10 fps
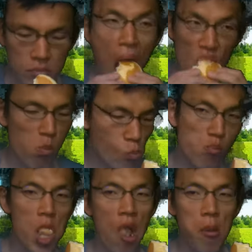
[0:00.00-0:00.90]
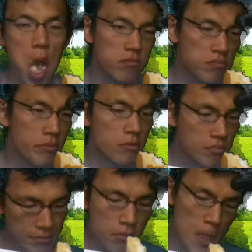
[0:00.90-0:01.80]
そして
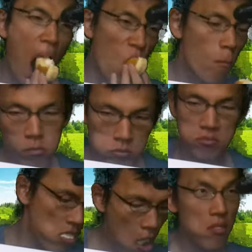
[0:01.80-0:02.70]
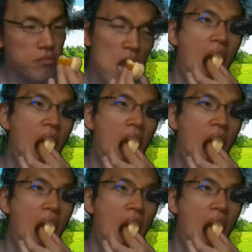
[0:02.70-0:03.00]
あここから